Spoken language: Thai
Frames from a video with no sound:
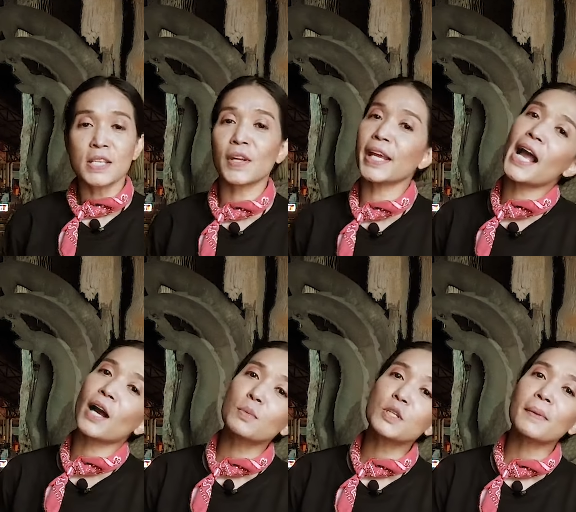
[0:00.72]
สวัสดีค่ะ
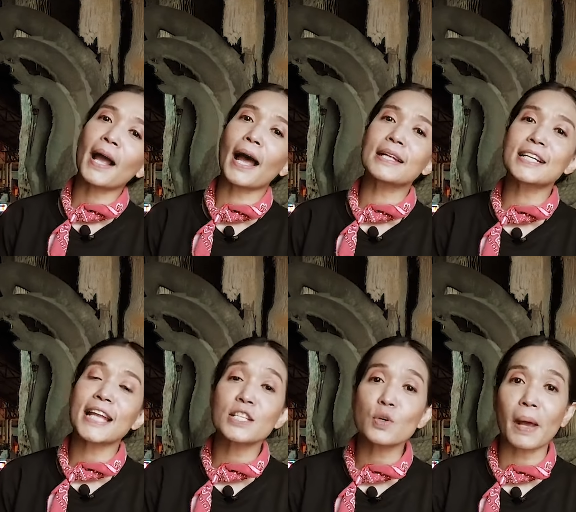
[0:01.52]
คุณผู้ชมค่ะเจอ
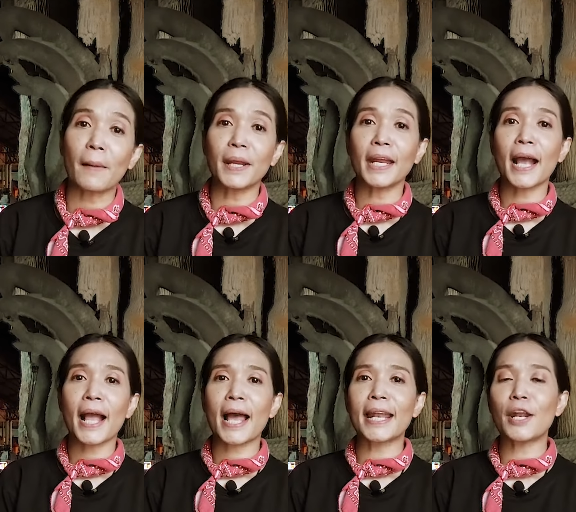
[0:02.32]
หน้าจุนแบบนี้นะ
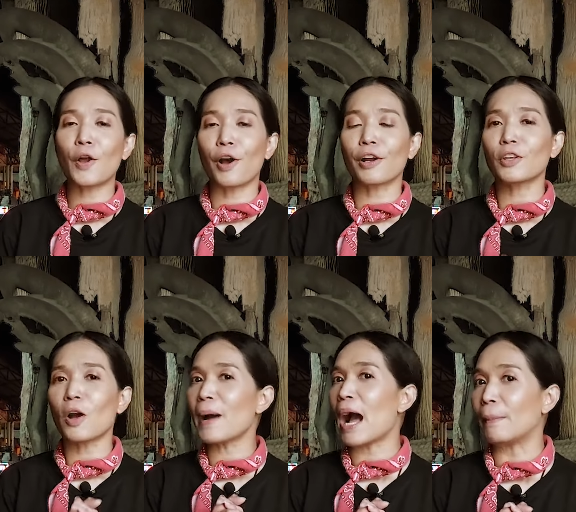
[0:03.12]
คะแน่นอนก็
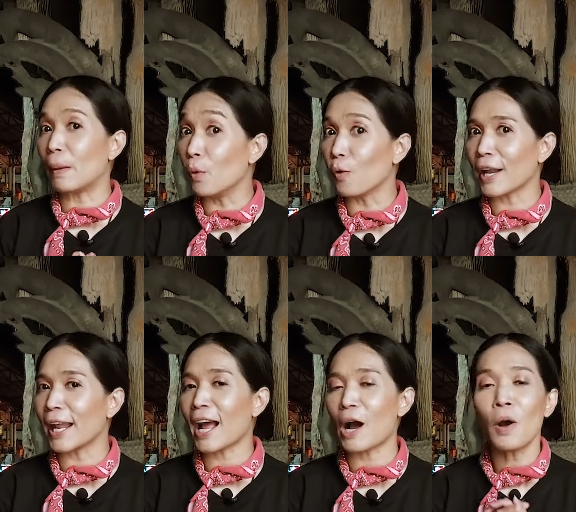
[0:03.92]
ต้องพามามูกัน
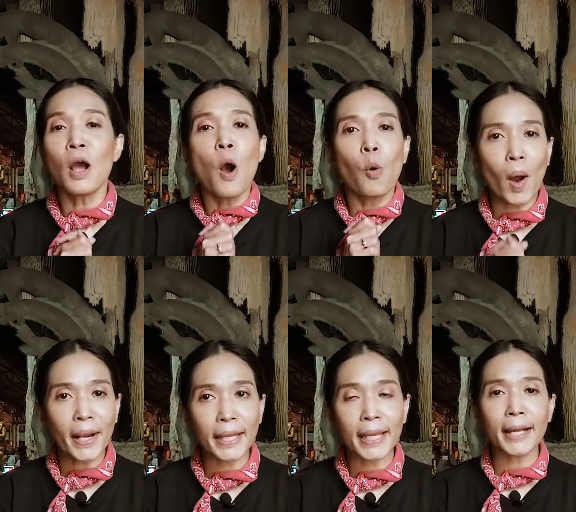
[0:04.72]
นะคะวั
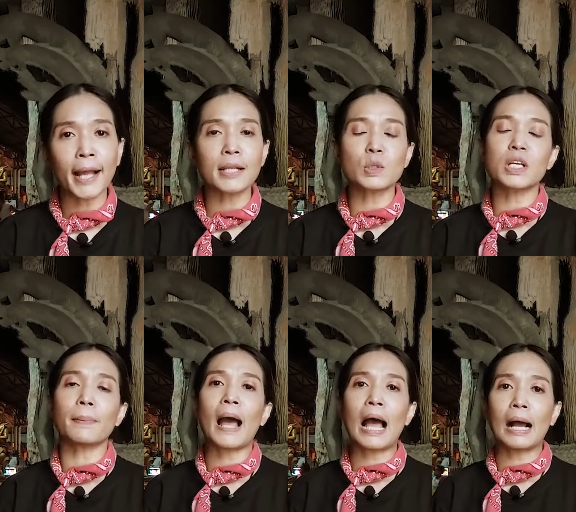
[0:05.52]
นนี้ค่ะจุน
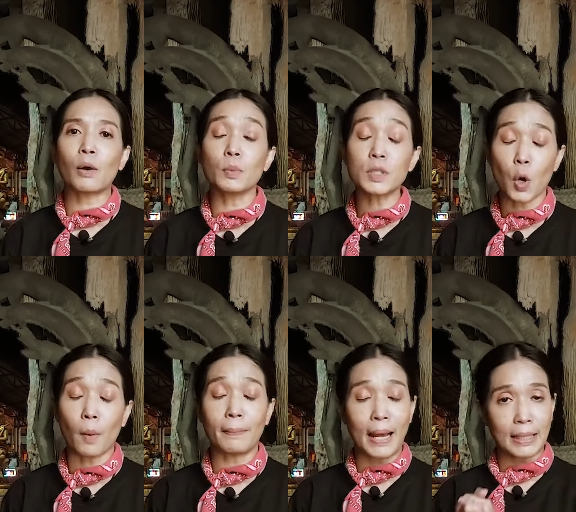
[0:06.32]
จะพาคุณผู้ช
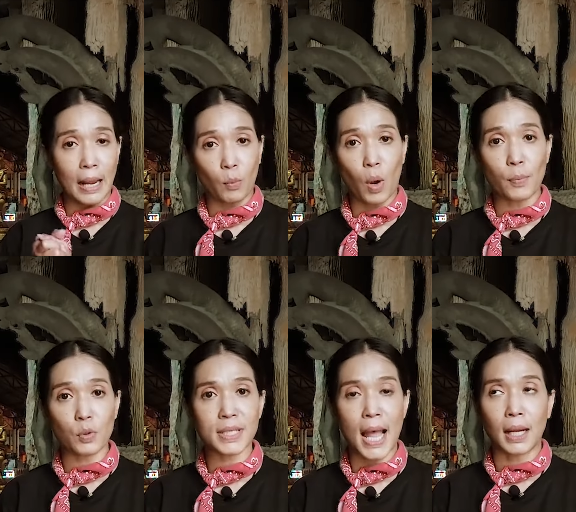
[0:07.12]
มมาทำความ
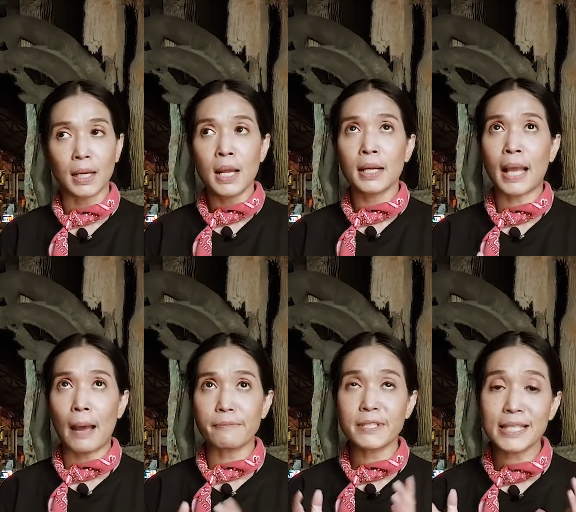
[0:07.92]
รู้จัก
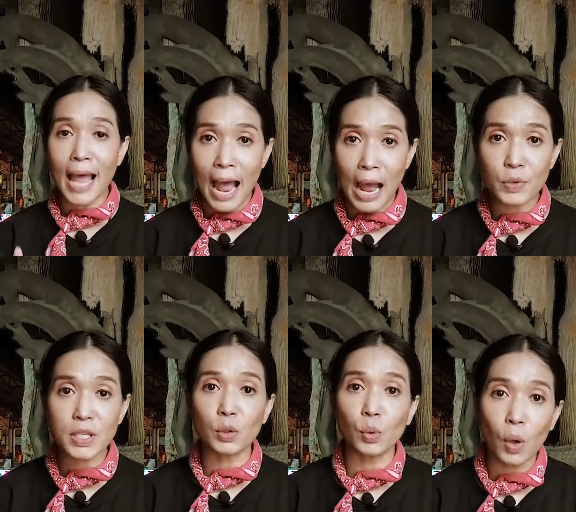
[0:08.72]
กับเท้า
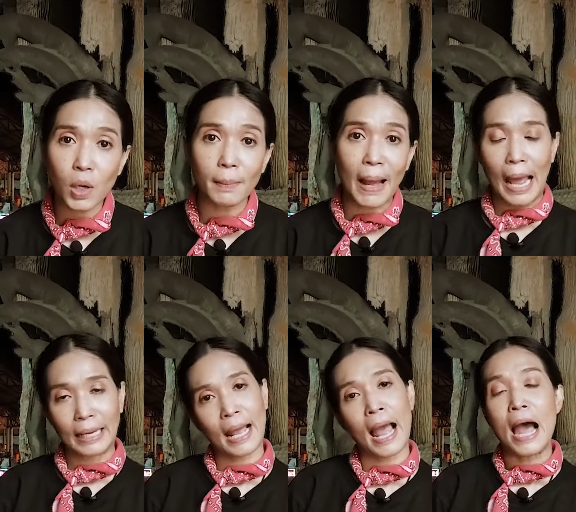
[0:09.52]
จตุโลกบา
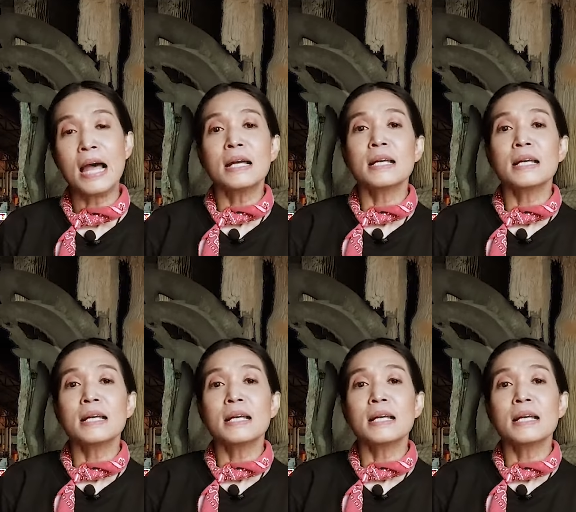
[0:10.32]
ลค่ะ